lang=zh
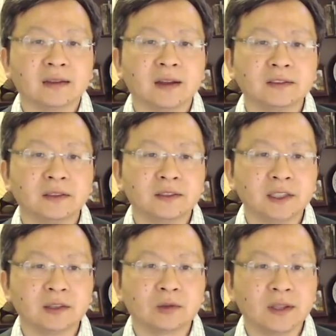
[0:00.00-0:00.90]
但是呢，
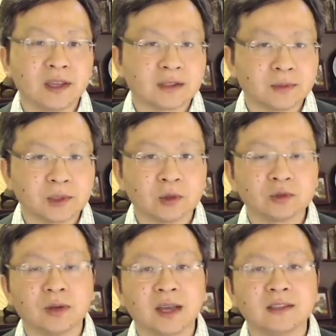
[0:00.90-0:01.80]
这个观念咱们说
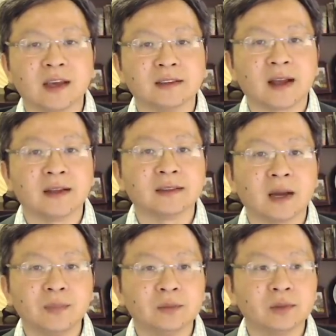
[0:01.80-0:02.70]
出来简单，
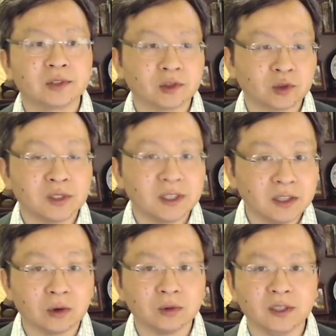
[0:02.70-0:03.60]
它并不是说
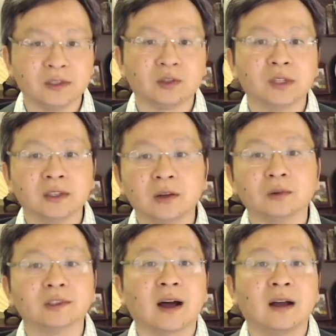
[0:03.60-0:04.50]
你有你就能有
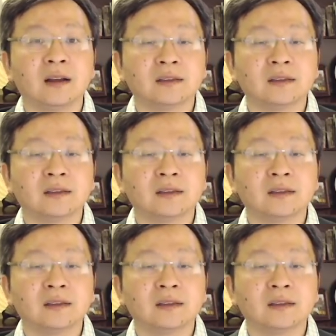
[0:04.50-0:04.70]
的，